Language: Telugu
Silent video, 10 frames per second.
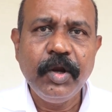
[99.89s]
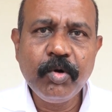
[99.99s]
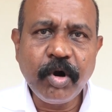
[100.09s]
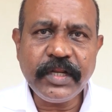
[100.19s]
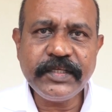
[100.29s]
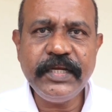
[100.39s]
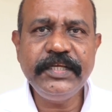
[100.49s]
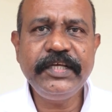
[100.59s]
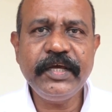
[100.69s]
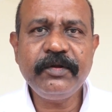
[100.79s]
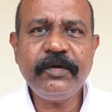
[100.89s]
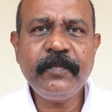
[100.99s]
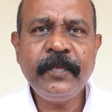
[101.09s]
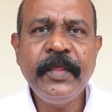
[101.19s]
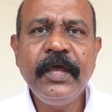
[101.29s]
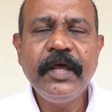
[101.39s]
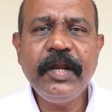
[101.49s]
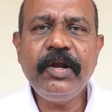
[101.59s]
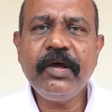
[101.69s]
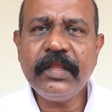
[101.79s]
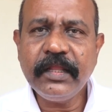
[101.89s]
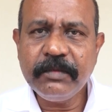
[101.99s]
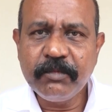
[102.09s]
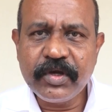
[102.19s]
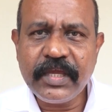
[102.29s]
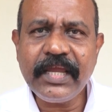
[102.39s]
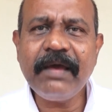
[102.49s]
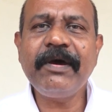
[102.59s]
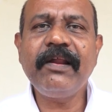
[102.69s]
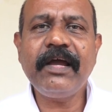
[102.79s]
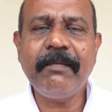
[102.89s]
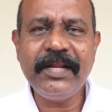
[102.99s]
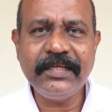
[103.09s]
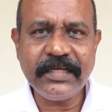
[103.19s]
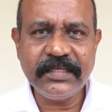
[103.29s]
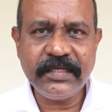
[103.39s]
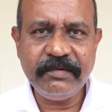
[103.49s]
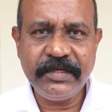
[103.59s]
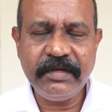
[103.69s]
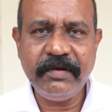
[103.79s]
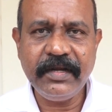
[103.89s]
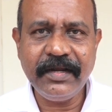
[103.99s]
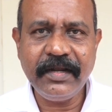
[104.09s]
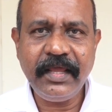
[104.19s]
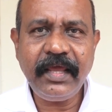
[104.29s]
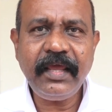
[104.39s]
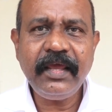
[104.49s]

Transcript: నోటీసులు ఇచ్చారు రెండోది అతి ముఖ్యంగా మనం గమనించాల్సిన విషయం ఏంటంటే